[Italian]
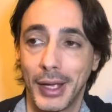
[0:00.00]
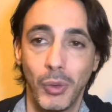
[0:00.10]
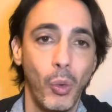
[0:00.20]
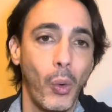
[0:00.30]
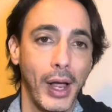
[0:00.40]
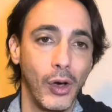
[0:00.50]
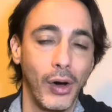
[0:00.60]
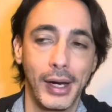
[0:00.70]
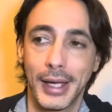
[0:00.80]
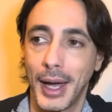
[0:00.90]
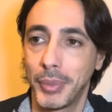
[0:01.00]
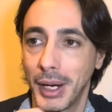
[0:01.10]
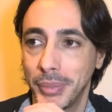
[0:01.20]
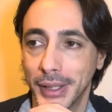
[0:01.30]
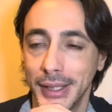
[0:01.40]
comunque il gol che apre la
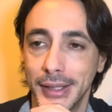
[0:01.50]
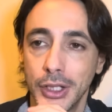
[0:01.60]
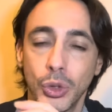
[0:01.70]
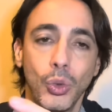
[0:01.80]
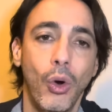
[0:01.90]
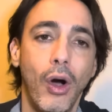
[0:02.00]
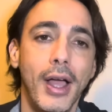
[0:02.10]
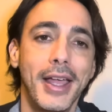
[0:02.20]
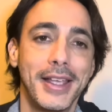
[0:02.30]
partita è suo,